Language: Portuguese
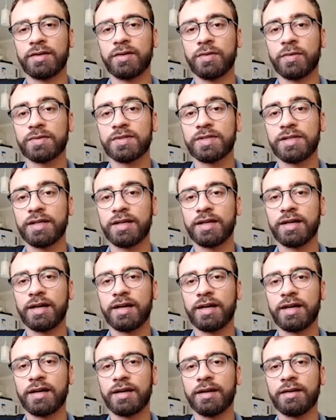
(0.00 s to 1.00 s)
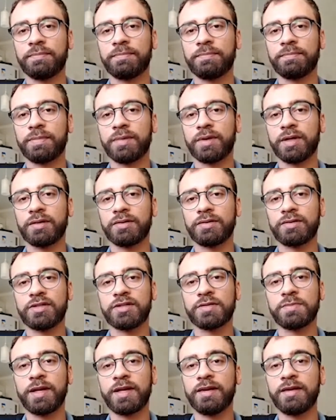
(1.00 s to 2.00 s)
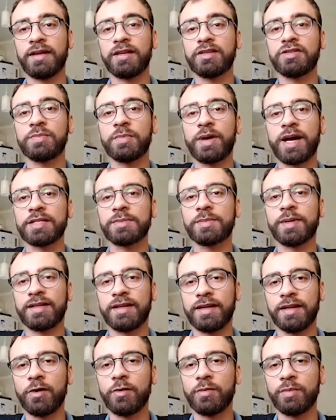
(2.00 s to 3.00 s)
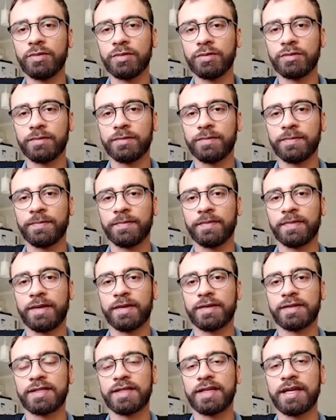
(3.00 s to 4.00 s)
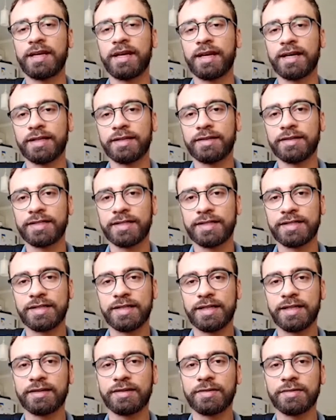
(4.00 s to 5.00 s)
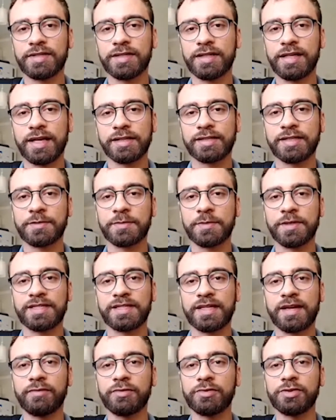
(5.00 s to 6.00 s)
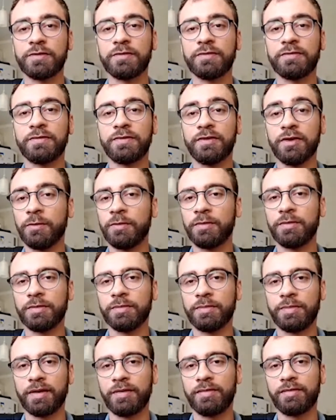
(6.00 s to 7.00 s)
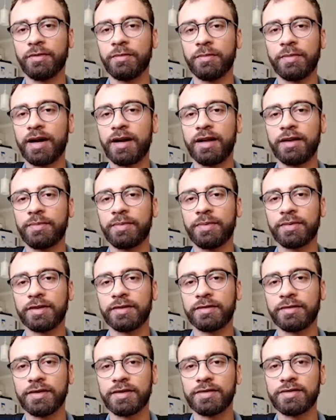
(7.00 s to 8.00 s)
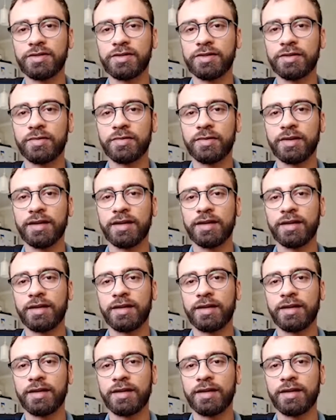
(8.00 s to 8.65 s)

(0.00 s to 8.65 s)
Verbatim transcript: consiga despender de mais material bruto. Se na década de 60 os cineastas precisavam de filme para filmar e, portanto, eles tinham